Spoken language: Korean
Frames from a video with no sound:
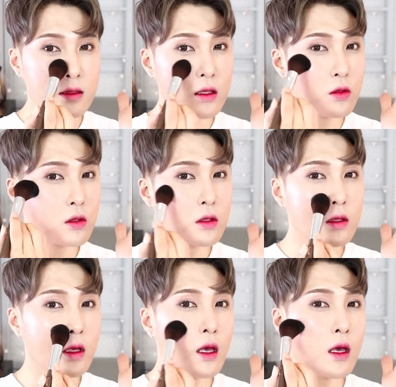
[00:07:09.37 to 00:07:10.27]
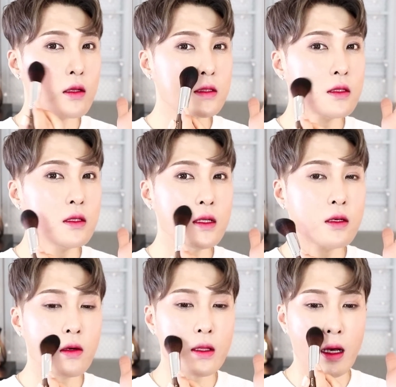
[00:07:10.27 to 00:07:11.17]
때도 그렇게
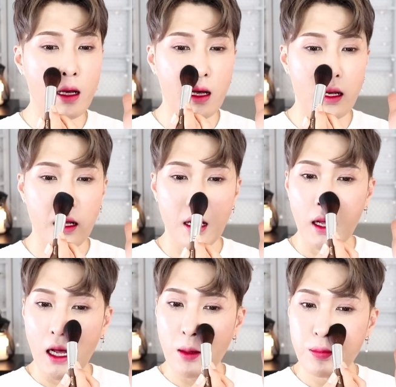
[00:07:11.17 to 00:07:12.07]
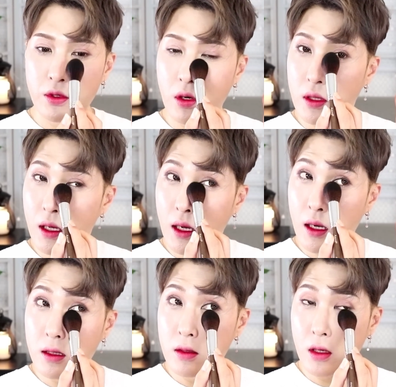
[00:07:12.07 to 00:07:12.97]
쓸리거나
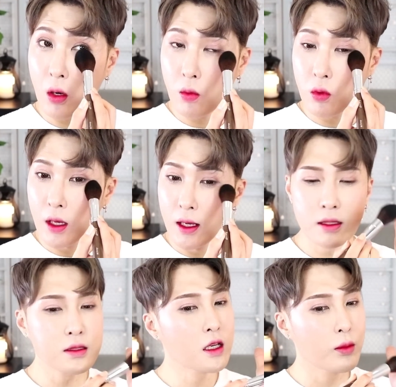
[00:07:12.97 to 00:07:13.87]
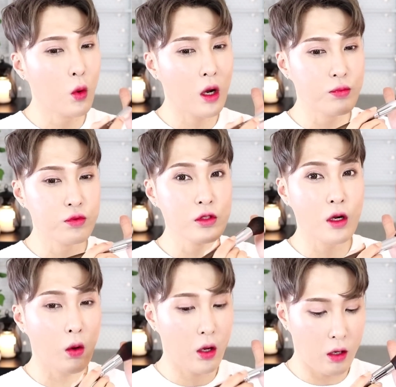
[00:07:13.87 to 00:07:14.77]
아프거나 그런 게 없고 굉장히 뭐가
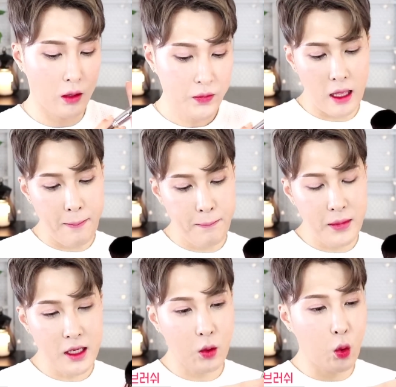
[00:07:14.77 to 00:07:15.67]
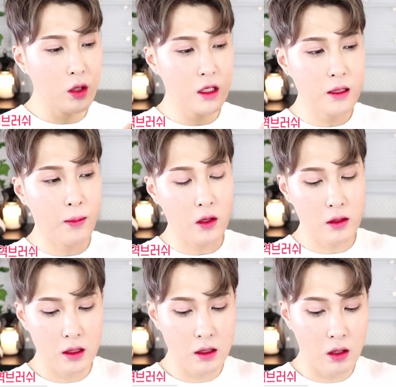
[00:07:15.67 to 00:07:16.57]
부드러워요 MB02번
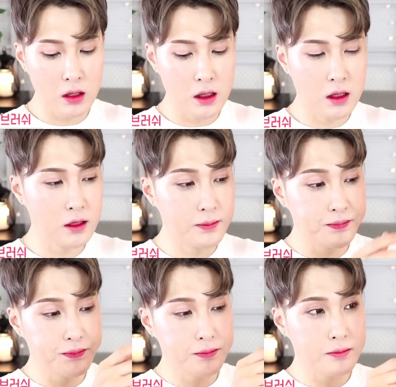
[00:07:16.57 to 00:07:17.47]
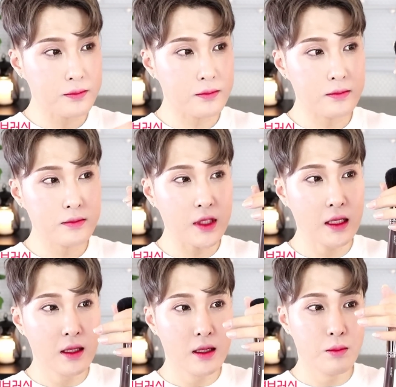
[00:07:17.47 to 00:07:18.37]
이거는
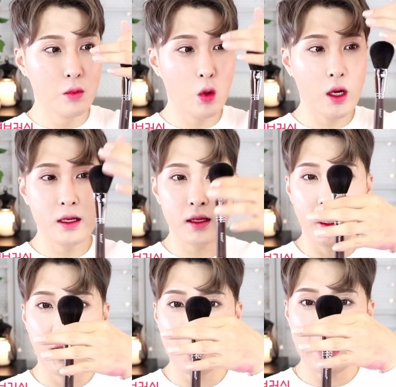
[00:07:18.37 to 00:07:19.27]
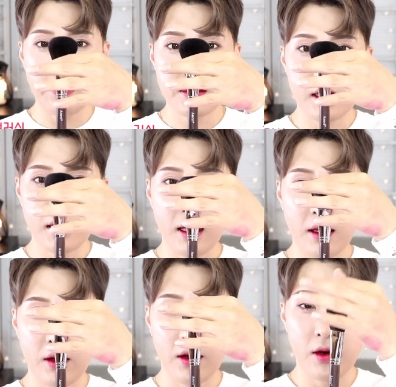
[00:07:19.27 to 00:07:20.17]
뭐가 이렇게
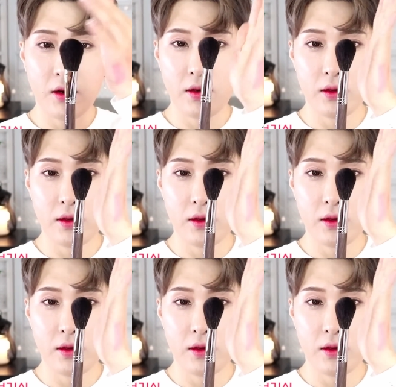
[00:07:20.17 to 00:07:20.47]
납작해요